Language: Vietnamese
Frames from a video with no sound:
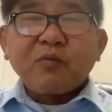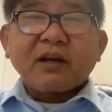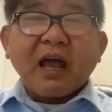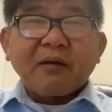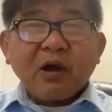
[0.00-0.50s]
tôi không
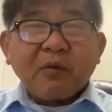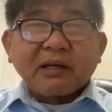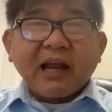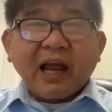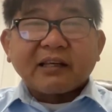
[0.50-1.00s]
biết đại biểu
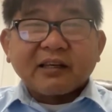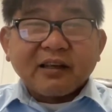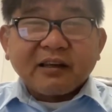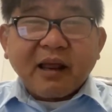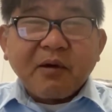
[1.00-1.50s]
bình thạnh
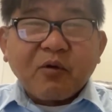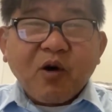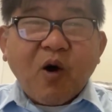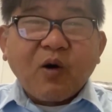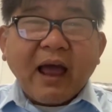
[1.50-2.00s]
đại biểu
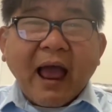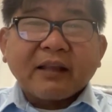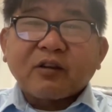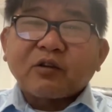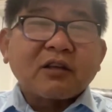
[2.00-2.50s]
quốc hội là
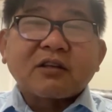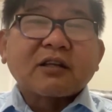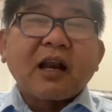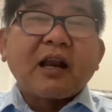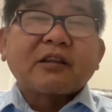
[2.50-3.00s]
ai tôi
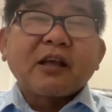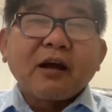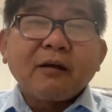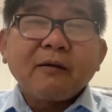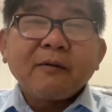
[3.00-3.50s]
chưa thấy lên
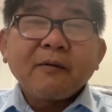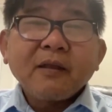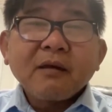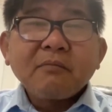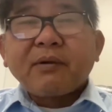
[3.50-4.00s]
tiếng
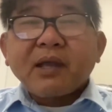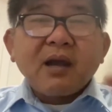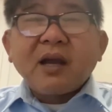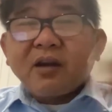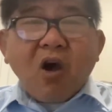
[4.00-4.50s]
bởi vì
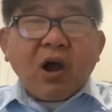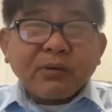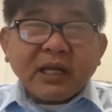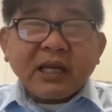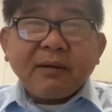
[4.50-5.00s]
cái người đó họ
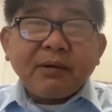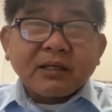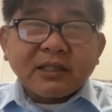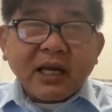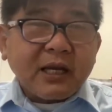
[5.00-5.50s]
không có trách nhiệm
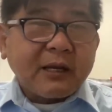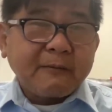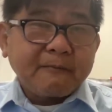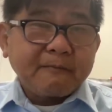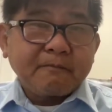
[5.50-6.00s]
với cử tri
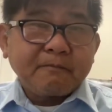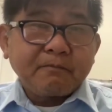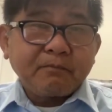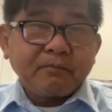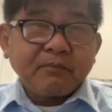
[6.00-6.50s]

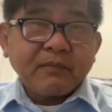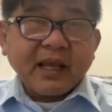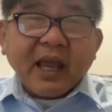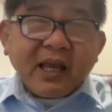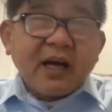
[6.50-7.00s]

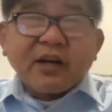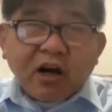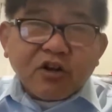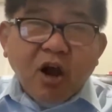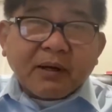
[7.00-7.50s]
cái người
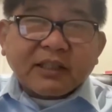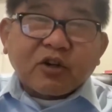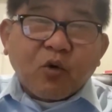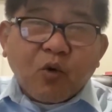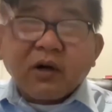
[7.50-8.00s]
đó là do mặt
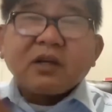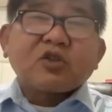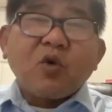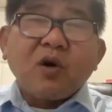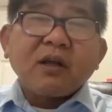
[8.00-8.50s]
trận tổ quốc
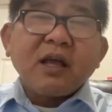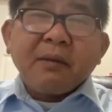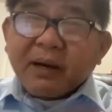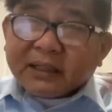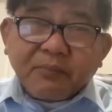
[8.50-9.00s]
đưa xuống
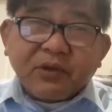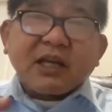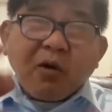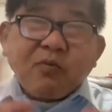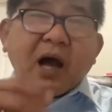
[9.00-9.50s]
mà thậm
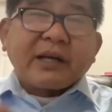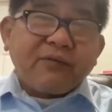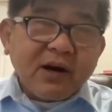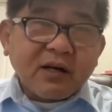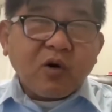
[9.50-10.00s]
chí không ở
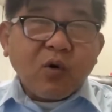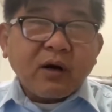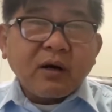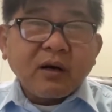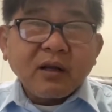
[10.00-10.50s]
địa phương đó
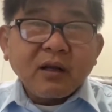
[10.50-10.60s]
luôn